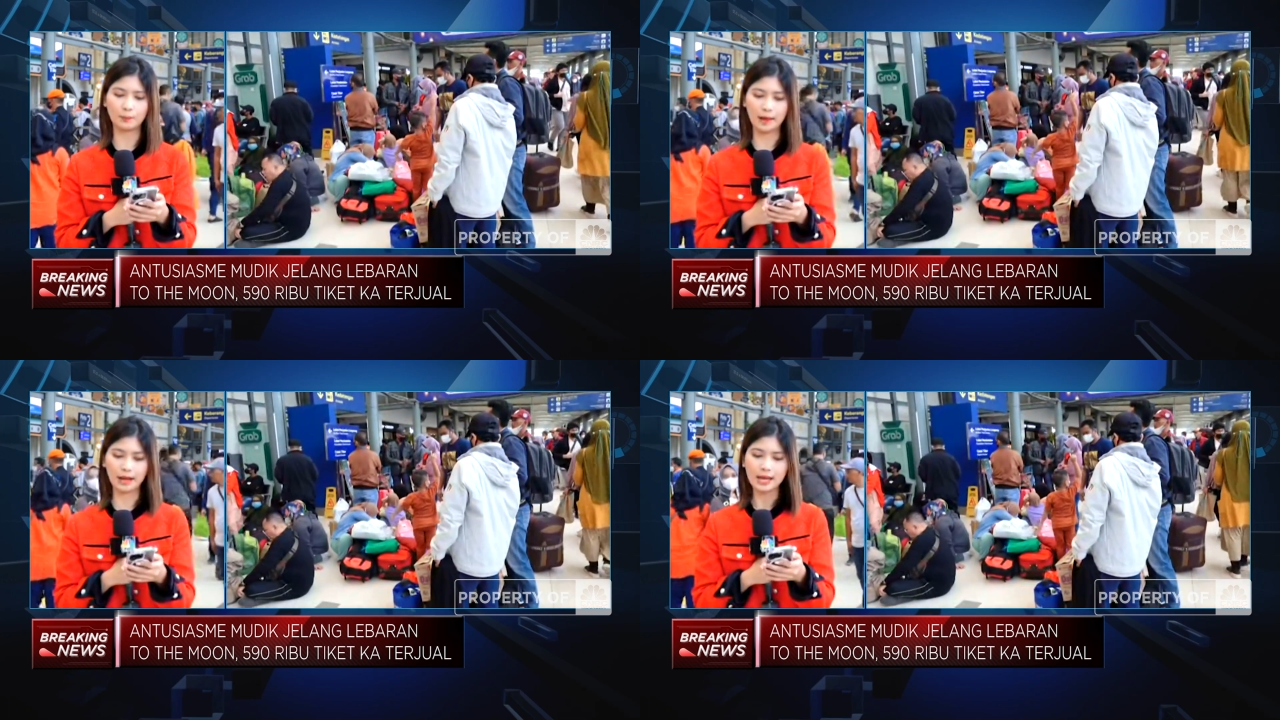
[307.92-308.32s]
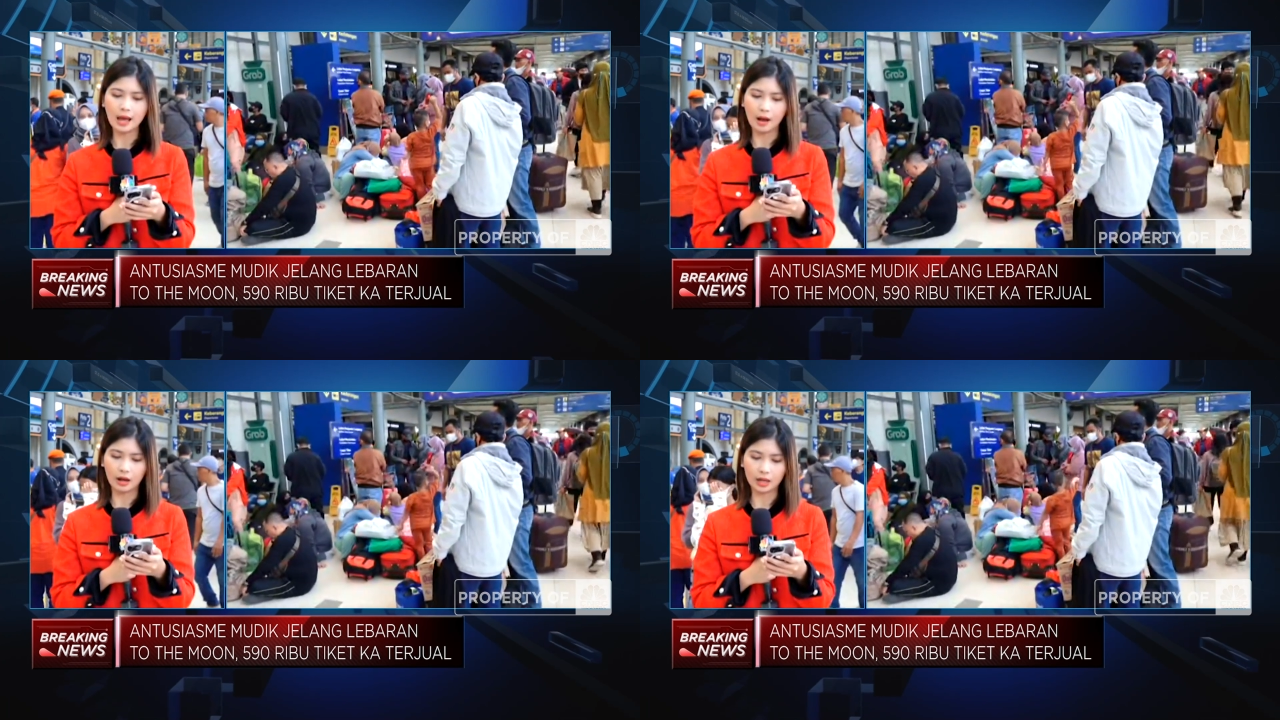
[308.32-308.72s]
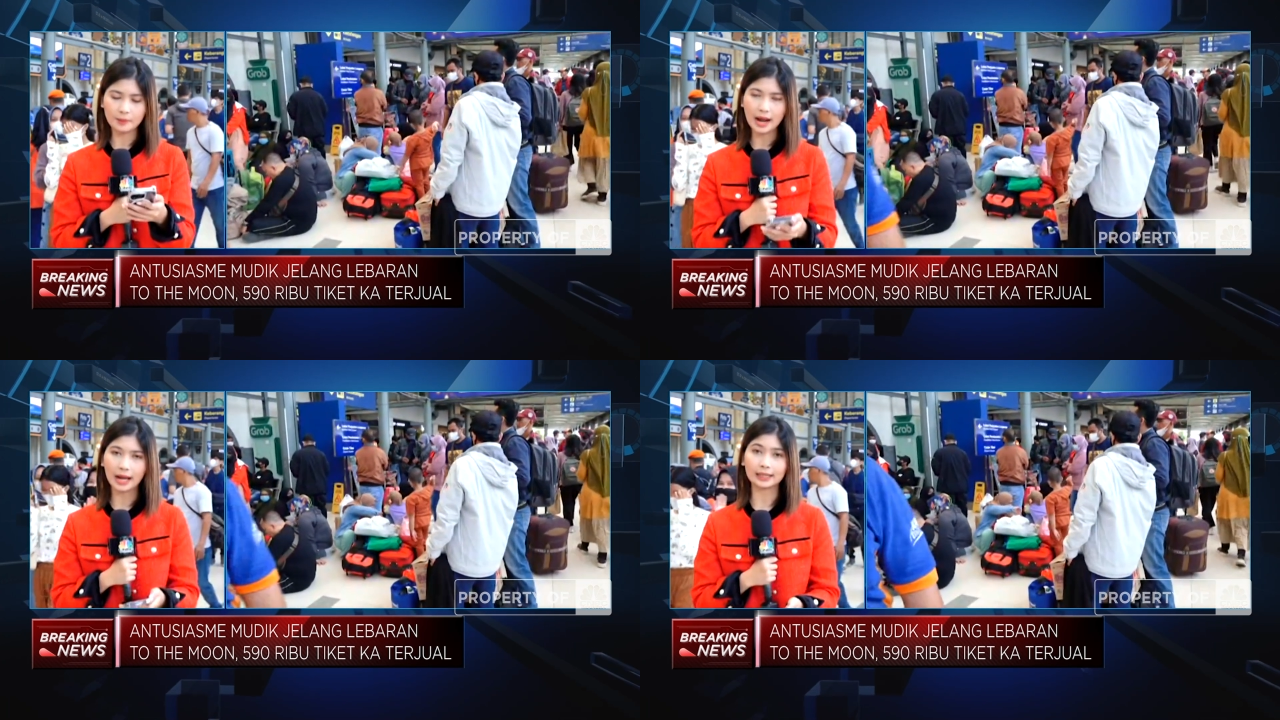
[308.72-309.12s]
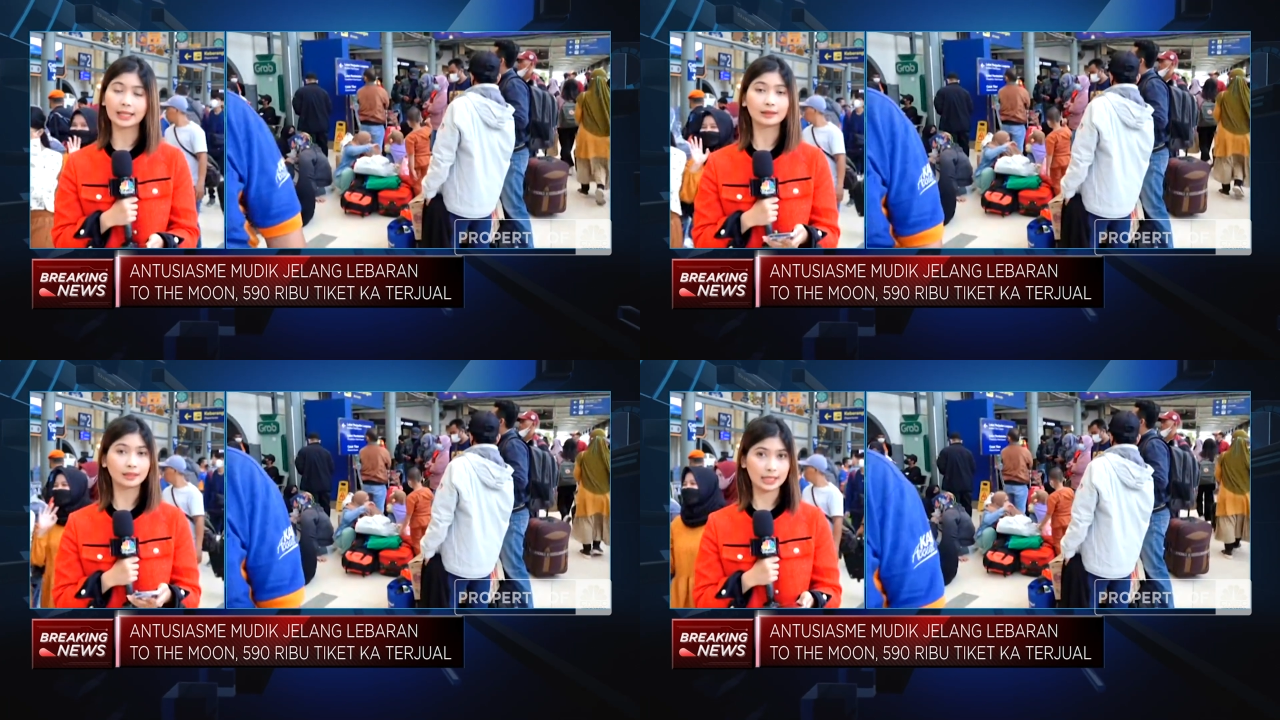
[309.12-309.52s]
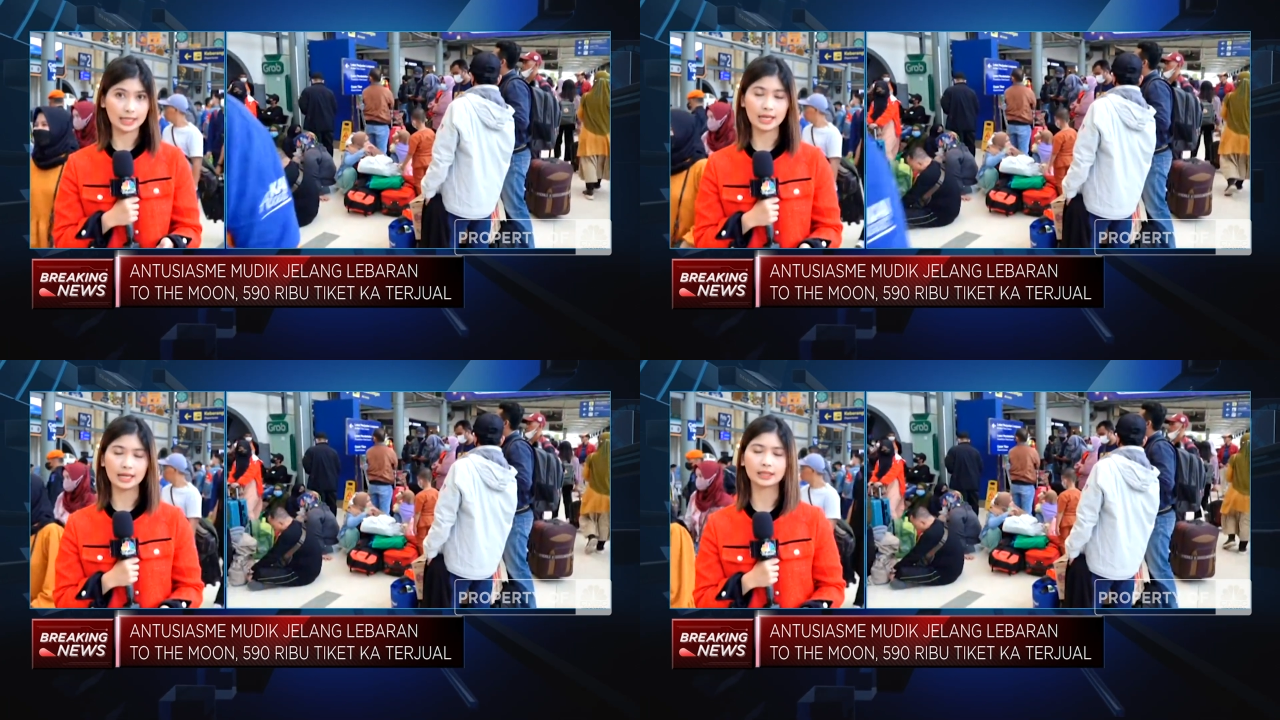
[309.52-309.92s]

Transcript: volume penumpang keberangkatan tertinggi